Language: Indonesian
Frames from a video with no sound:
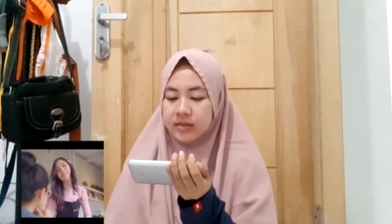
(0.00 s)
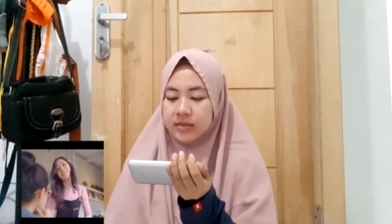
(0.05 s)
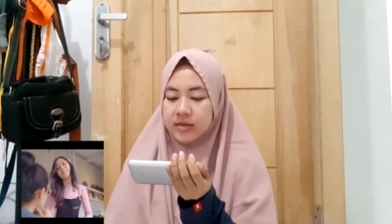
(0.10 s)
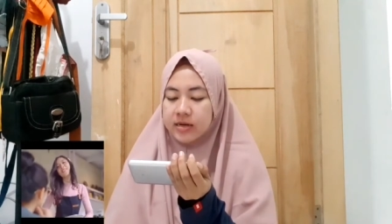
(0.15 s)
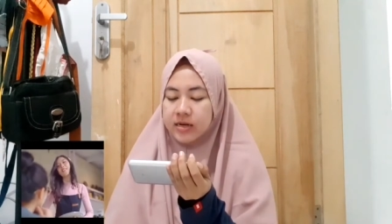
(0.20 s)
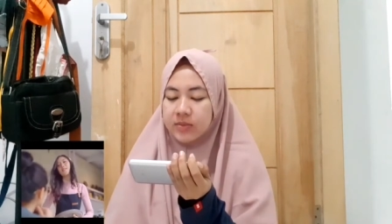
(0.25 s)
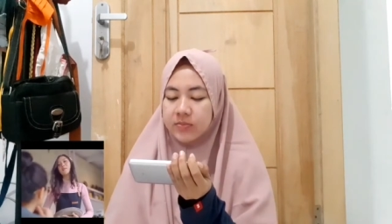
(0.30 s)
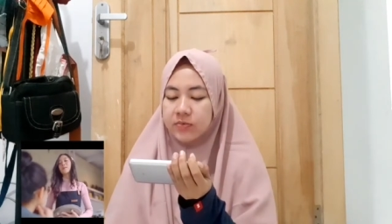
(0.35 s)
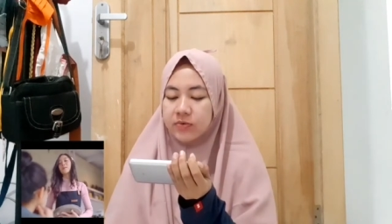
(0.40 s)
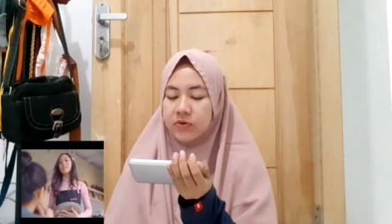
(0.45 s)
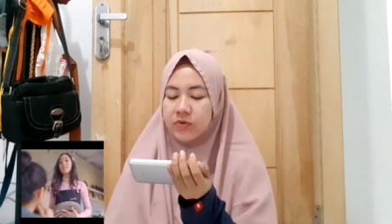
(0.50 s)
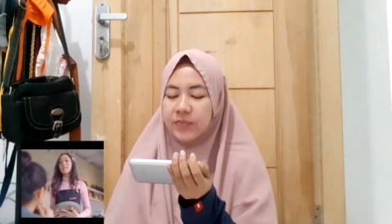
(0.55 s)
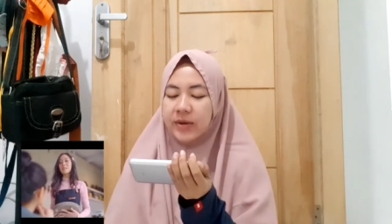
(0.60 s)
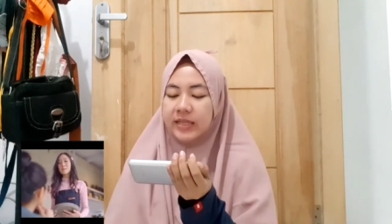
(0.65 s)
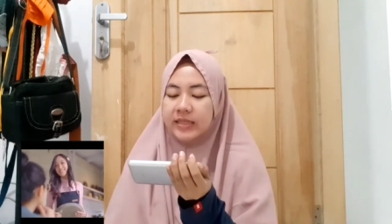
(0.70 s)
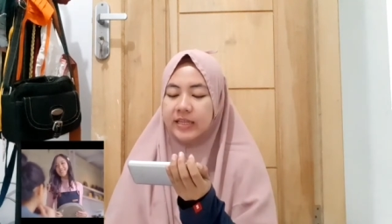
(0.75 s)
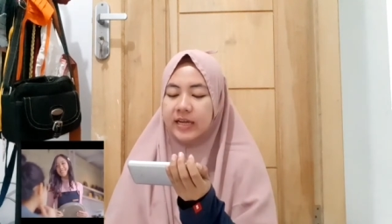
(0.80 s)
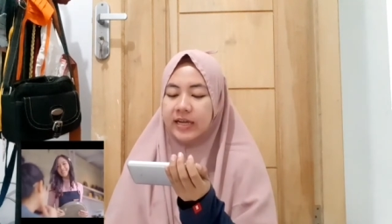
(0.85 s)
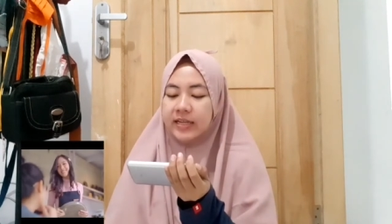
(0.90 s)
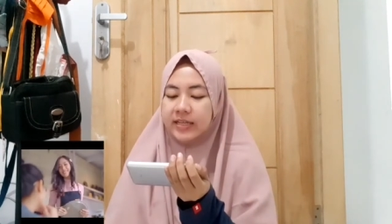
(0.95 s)
tadi bulu
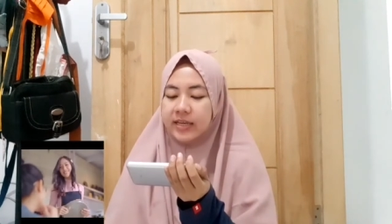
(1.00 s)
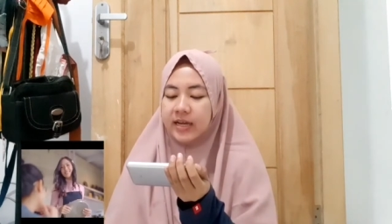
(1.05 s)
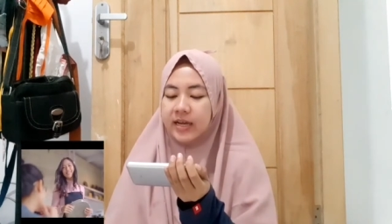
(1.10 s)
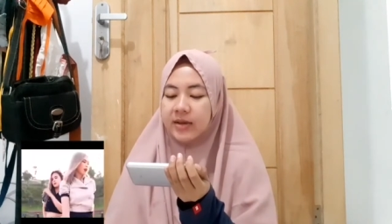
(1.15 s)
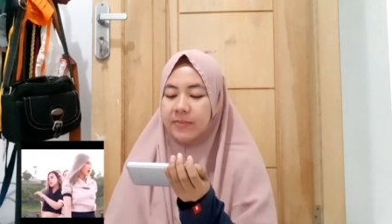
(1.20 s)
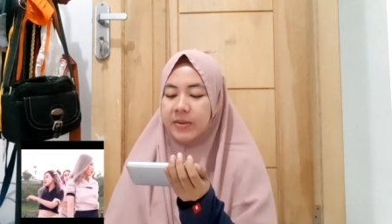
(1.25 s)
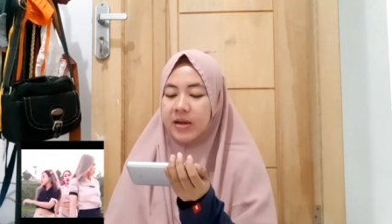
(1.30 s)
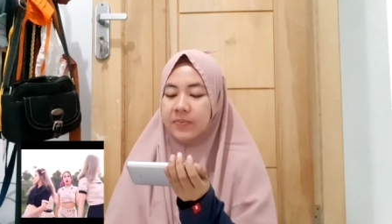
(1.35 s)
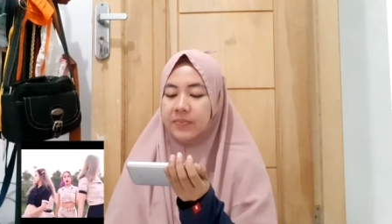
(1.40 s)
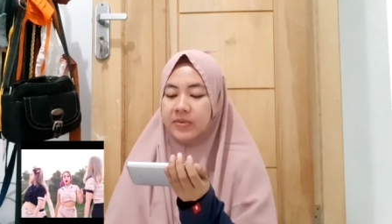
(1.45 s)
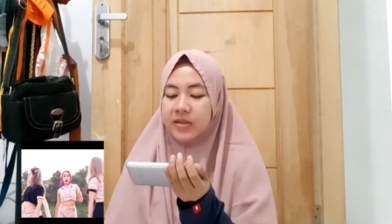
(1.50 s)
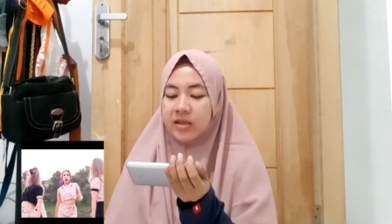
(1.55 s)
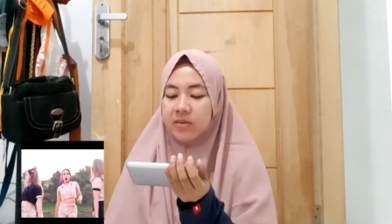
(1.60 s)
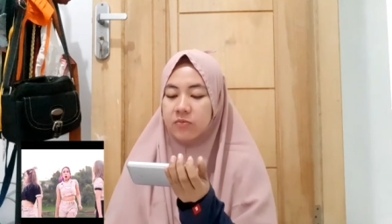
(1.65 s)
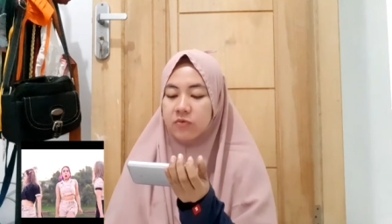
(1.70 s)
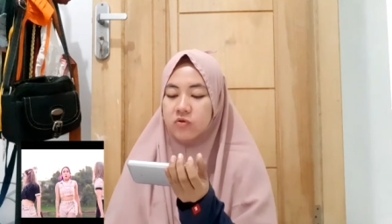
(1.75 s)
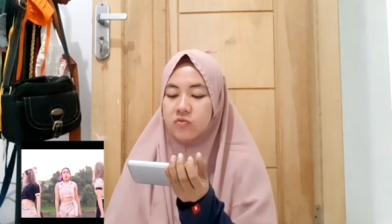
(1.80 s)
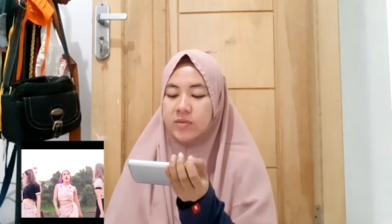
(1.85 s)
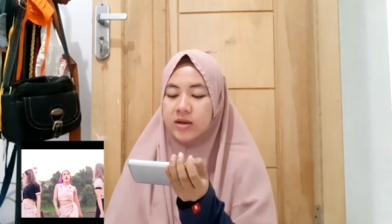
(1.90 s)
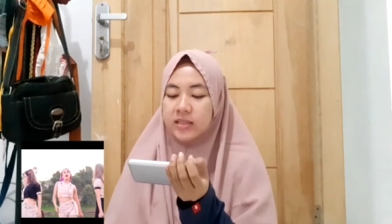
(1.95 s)
matanya maaf ini
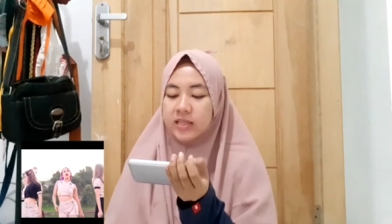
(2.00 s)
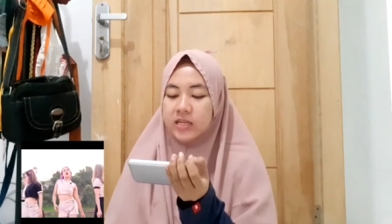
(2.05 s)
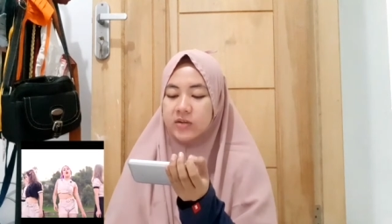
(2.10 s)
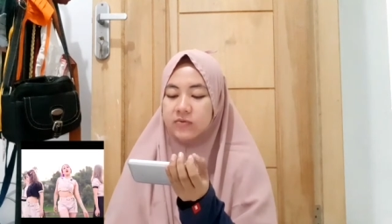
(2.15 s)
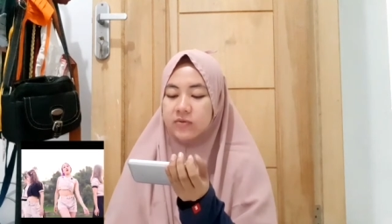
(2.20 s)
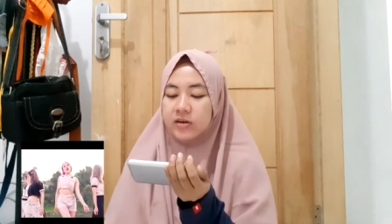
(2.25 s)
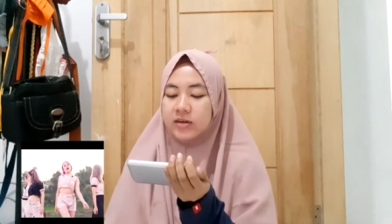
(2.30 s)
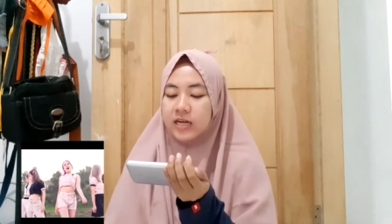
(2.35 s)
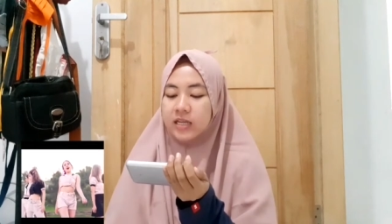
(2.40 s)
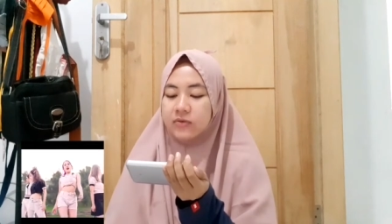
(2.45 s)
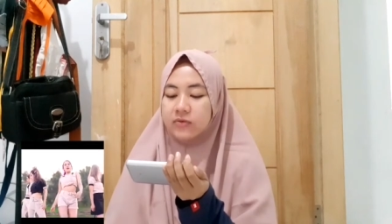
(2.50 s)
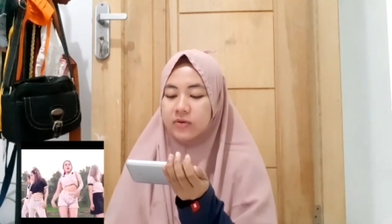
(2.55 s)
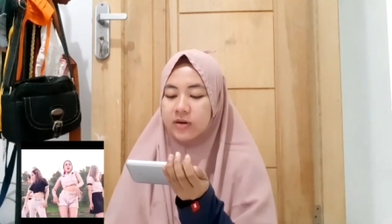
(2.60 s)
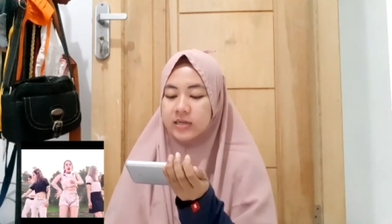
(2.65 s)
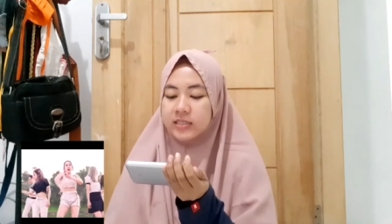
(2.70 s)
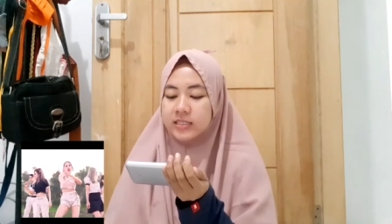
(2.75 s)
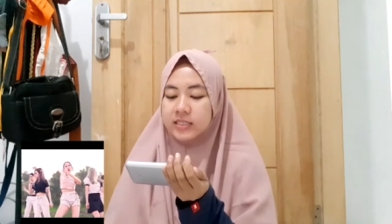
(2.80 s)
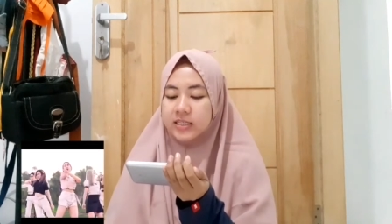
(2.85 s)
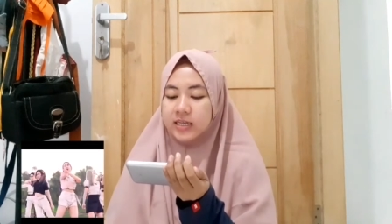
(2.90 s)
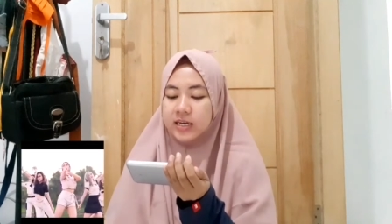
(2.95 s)
bulu matanya bulu
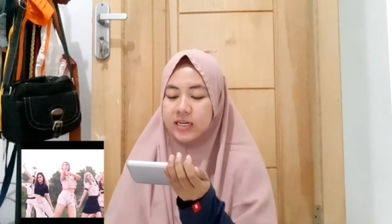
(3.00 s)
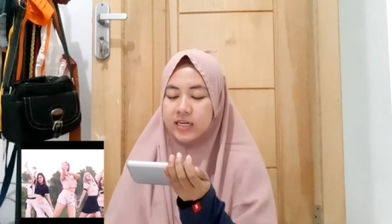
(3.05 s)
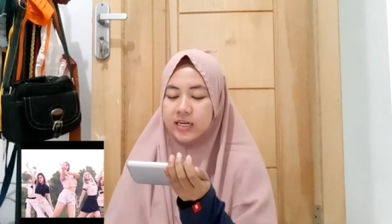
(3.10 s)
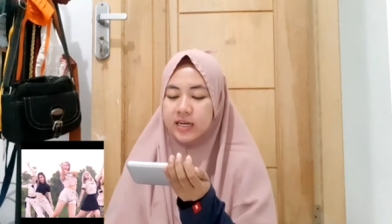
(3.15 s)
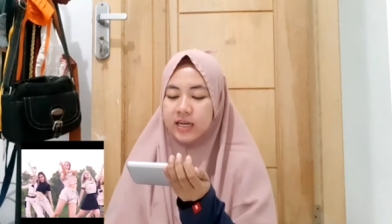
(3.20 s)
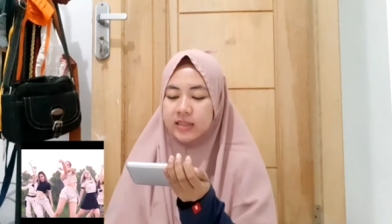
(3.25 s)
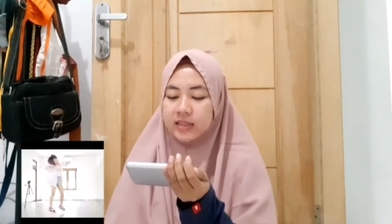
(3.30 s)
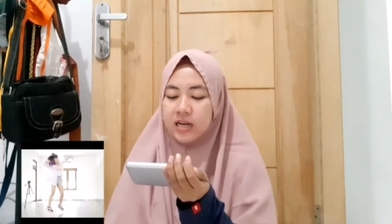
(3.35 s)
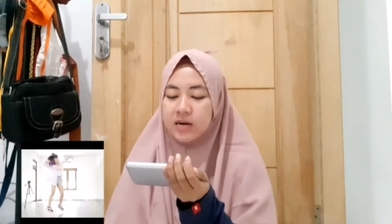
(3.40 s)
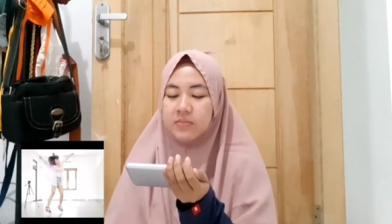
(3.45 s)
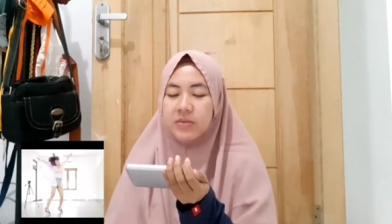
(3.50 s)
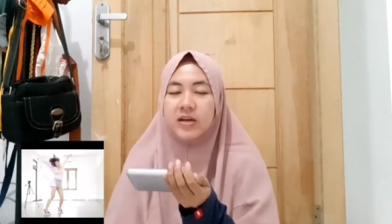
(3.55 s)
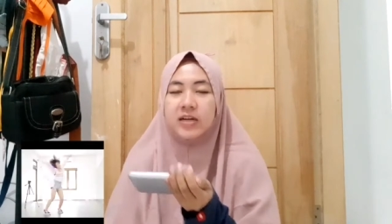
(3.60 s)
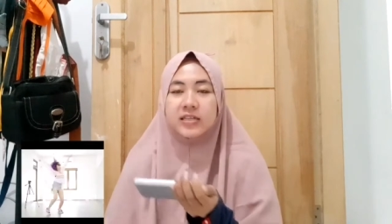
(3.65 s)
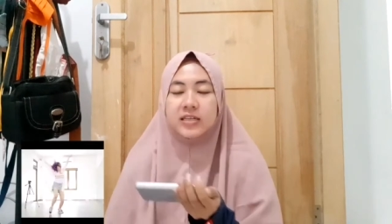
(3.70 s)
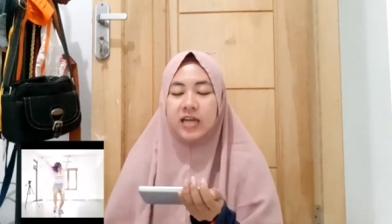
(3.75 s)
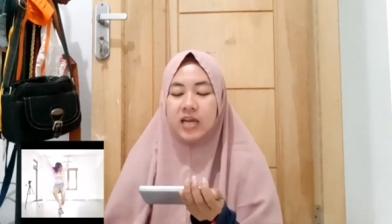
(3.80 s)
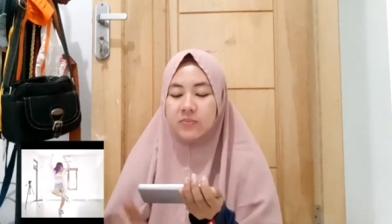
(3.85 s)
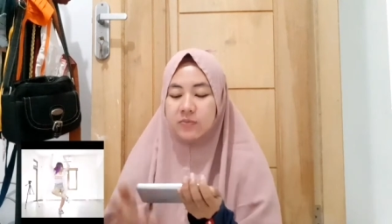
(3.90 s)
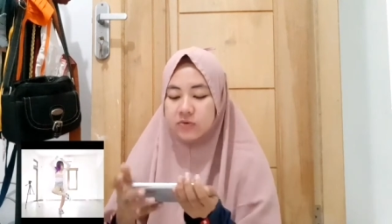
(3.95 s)
natural sih tadi kelihatan banget
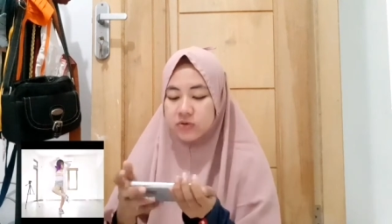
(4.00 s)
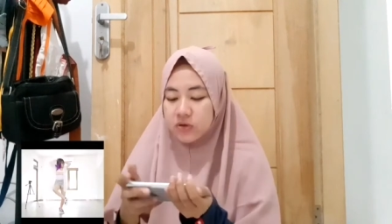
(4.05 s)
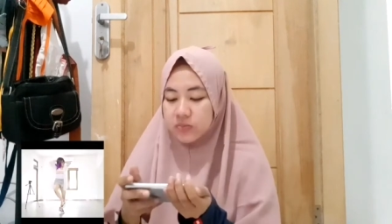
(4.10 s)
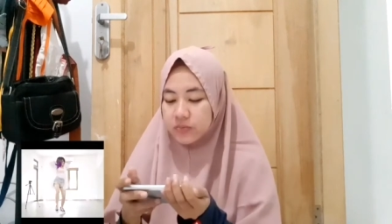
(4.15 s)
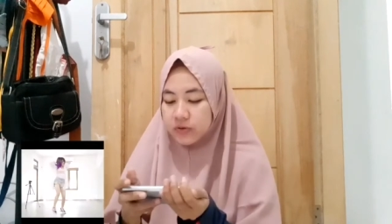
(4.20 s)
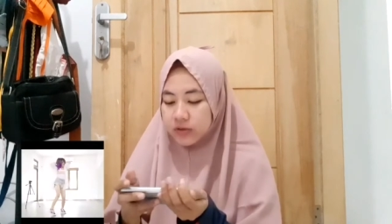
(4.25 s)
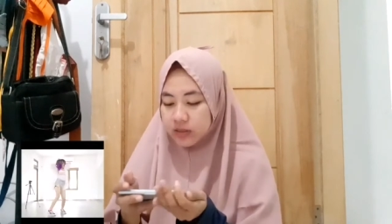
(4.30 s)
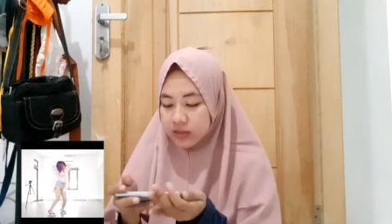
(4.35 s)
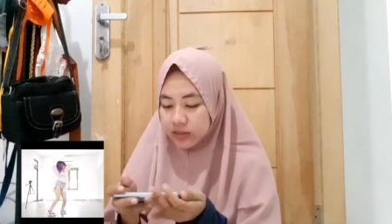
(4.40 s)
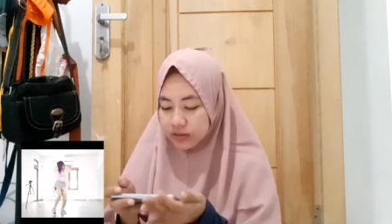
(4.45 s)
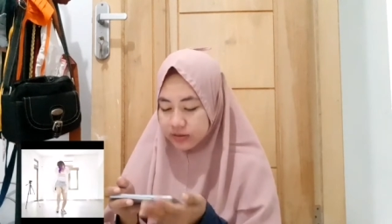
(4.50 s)
kayak mau